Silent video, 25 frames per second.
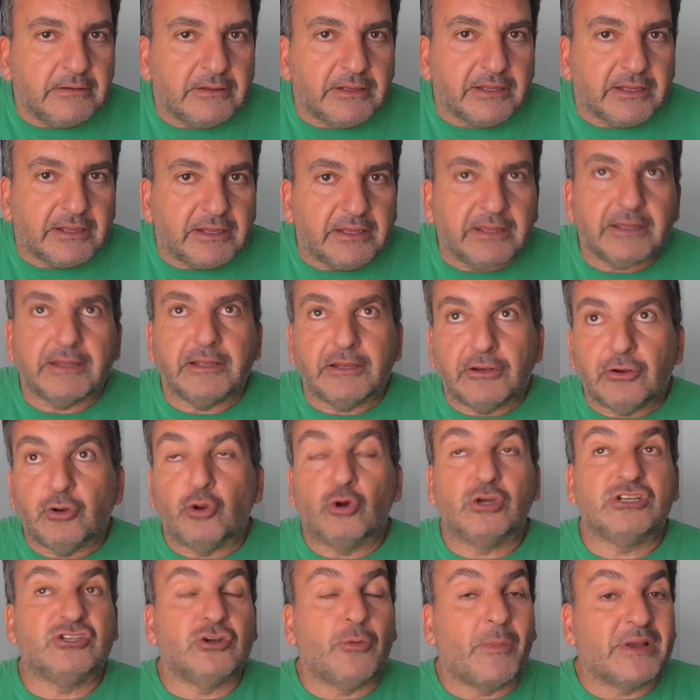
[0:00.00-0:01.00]
eh,
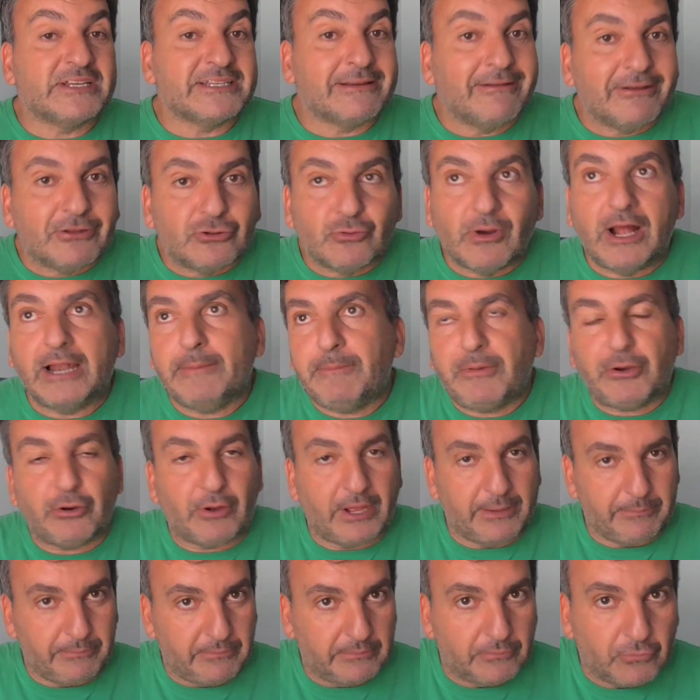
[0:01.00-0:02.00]
no es lo más habitual,
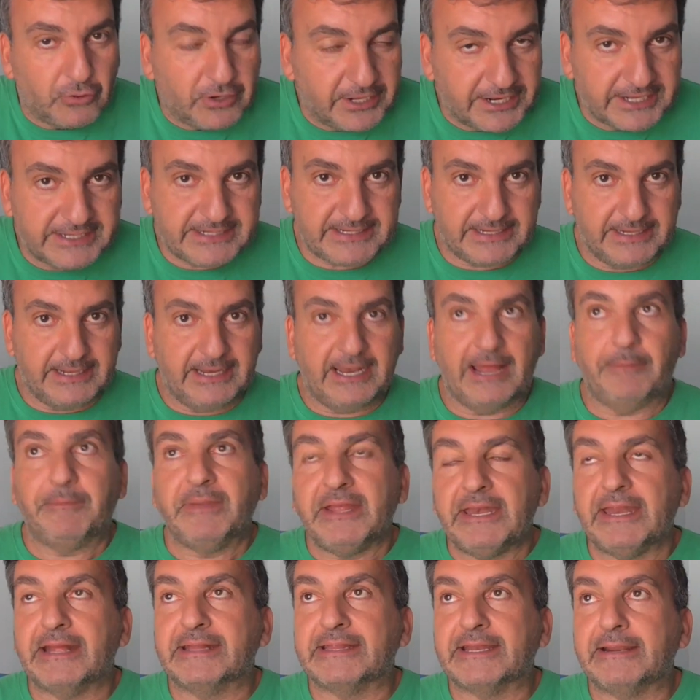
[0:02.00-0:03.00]
pero hay mujeres en la
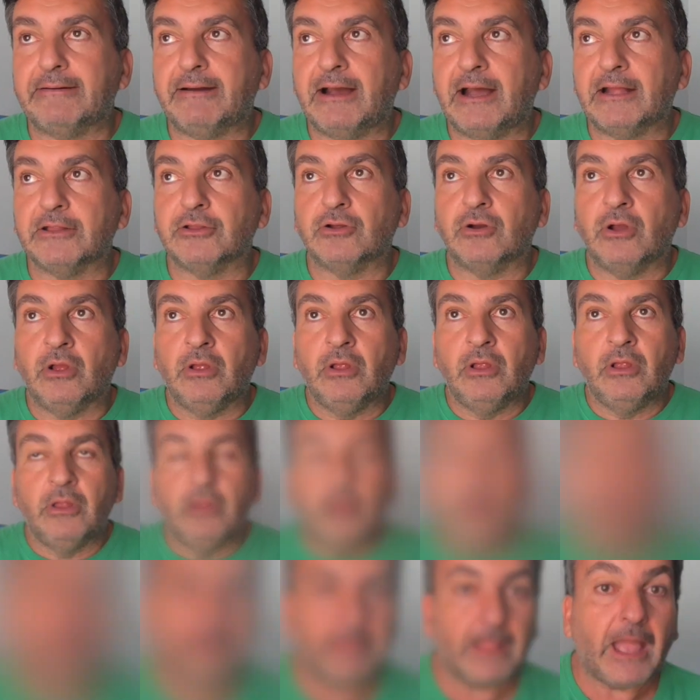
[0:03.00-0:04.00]
mina trabajando.
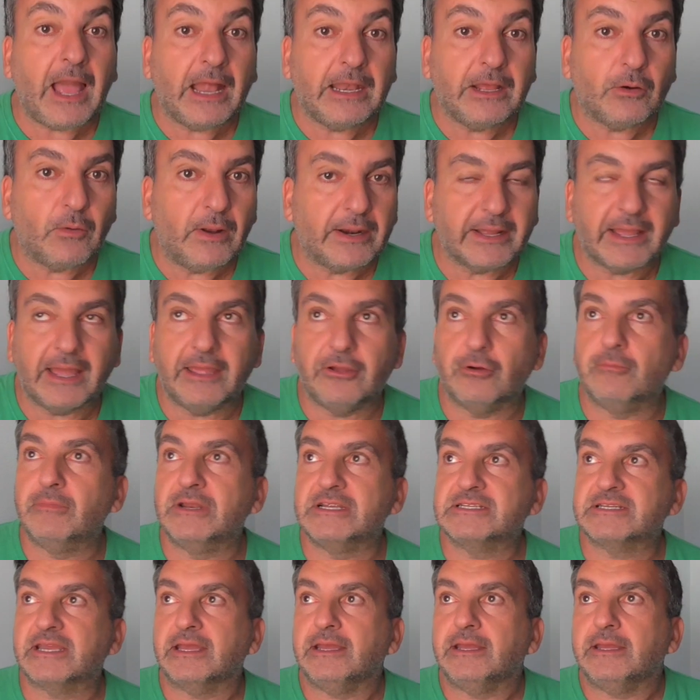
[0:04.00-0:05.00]
Al igual que hay
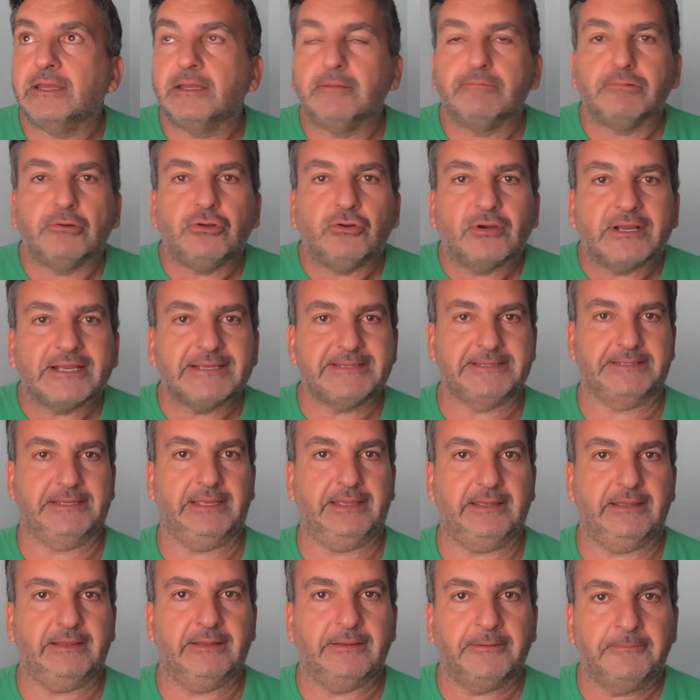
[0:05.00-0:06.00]
hombres que, yo qué
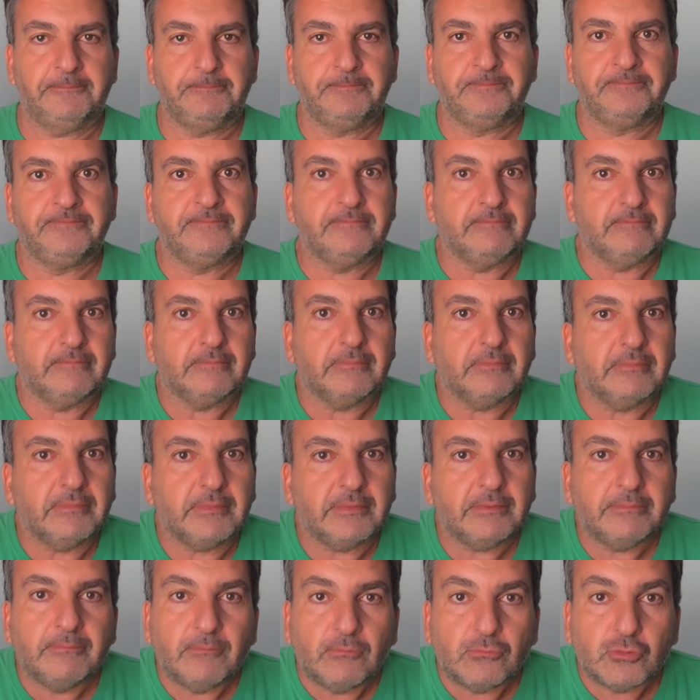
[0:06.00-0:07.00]
sé,
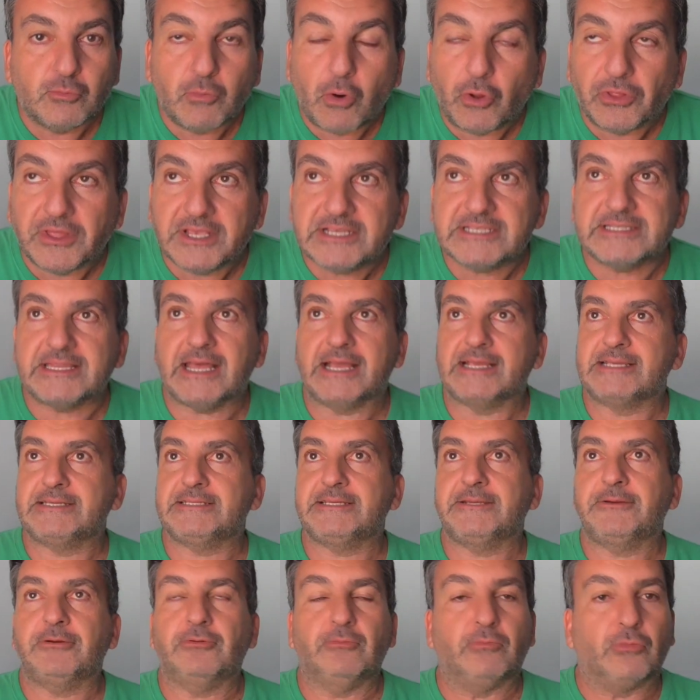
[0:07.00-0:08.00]

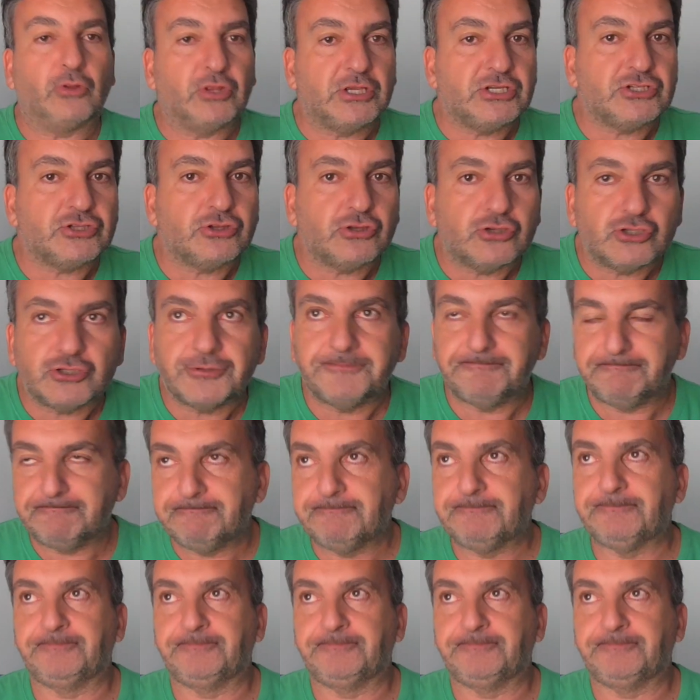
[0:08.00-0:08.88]
modistas, modistos.